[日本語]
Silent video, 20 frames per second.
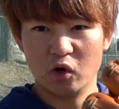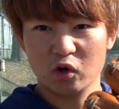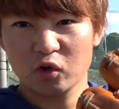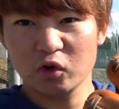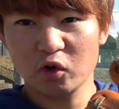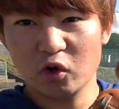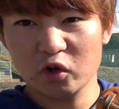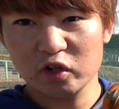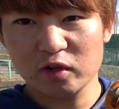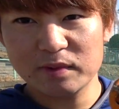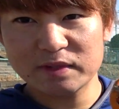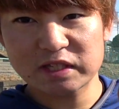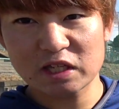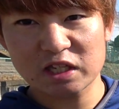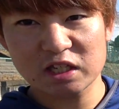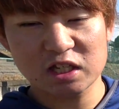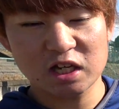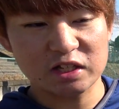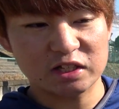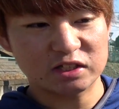この指
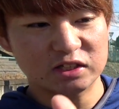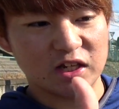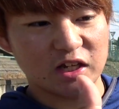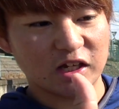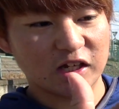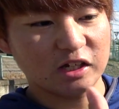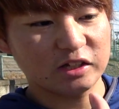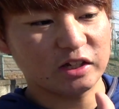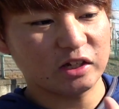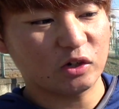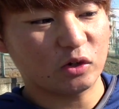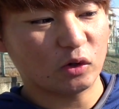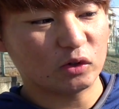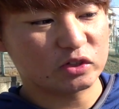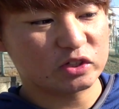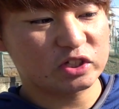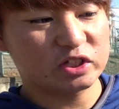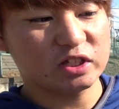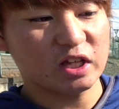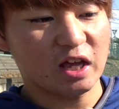先がですねかなりこう
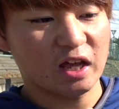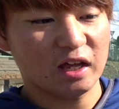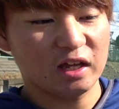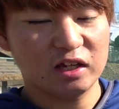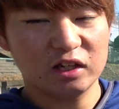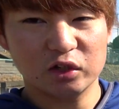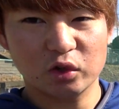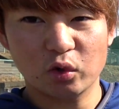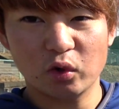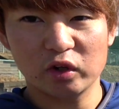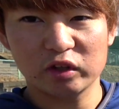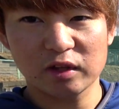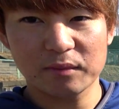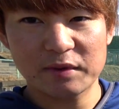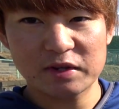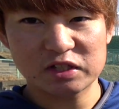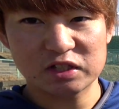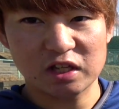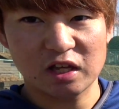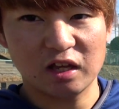土で汚れて
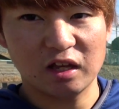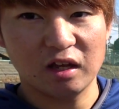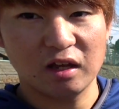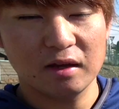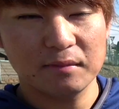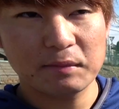まして